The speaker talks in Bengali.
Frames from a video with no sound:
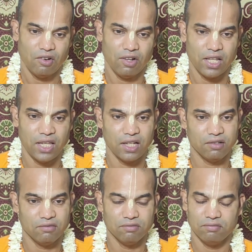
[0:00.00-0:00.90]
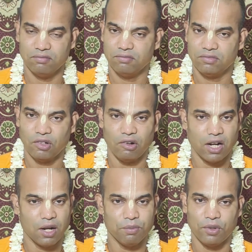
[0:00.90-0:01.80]
অনেক
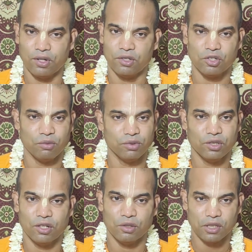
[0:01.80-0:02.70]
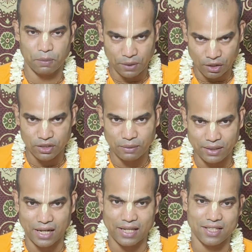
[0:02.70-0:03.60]
করার পরেও সমুদ্র কি ফেরত
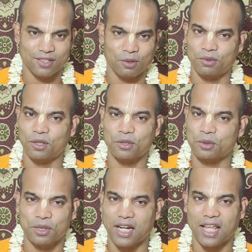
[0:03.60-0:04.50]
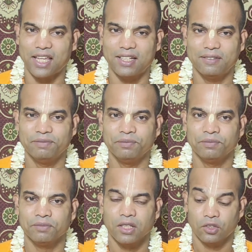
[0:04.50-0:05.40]
দেবে নাকি সমুদ্র শোনে নেই
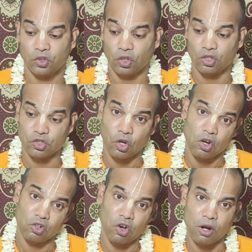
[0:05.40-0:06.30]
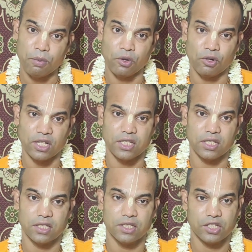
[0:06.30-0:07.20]
তখন সংকল্প
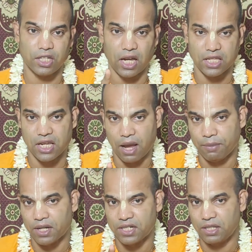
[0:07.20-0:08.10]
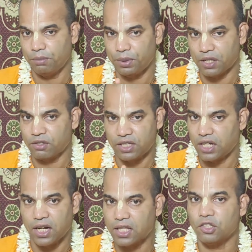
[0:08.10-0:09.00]
করেছে ঠিক আছে আমার ডিম ফেরত
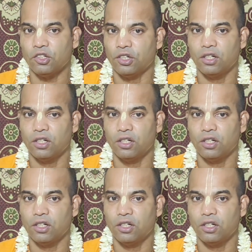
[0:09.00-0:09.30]
দিলে না তো